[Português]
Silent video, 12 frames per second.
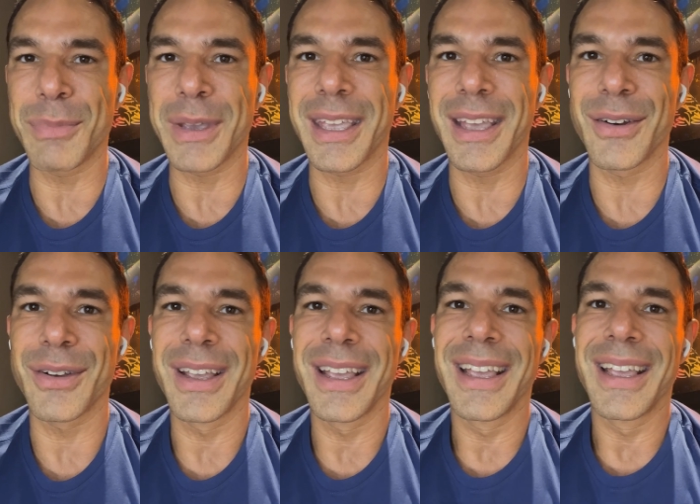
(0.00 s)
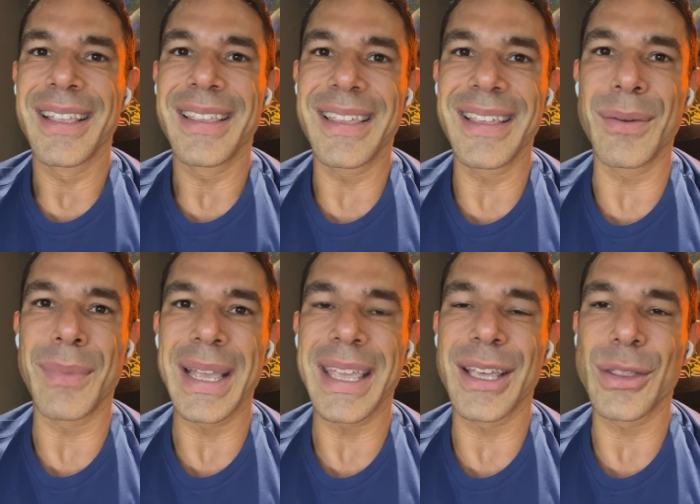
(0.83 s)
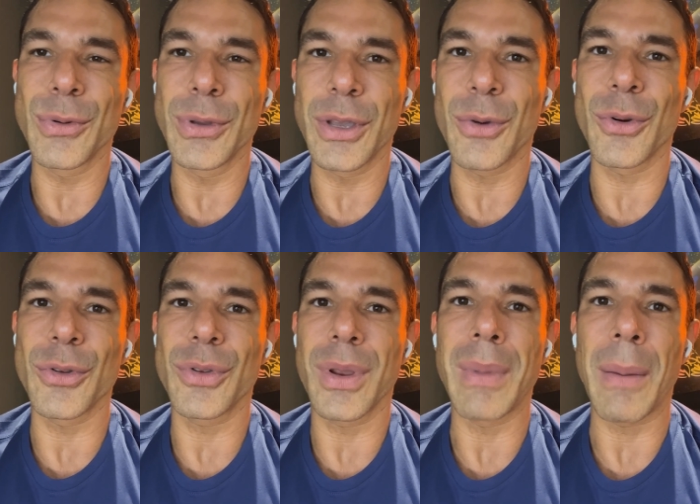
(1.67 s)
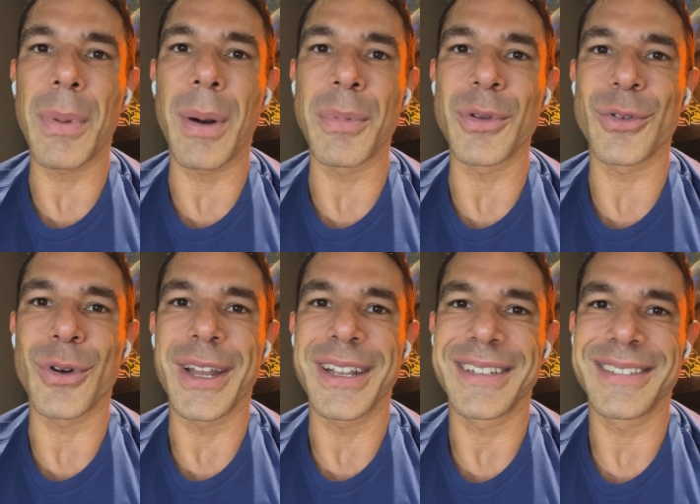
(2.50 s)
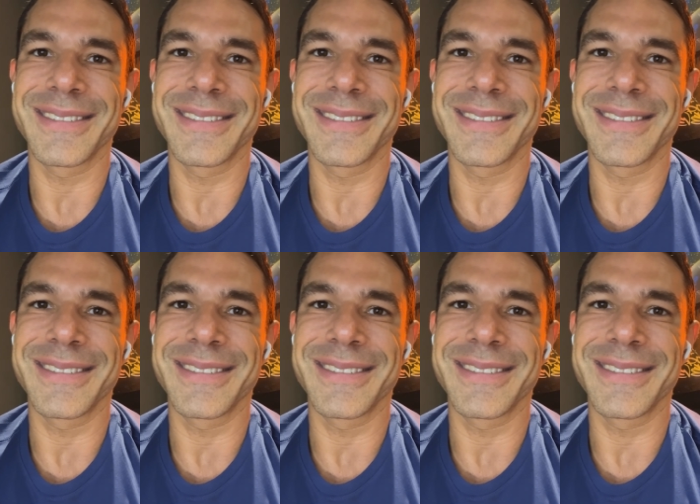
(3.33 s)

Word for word: pequeno, tinha uma inquietude de construir minha própria história.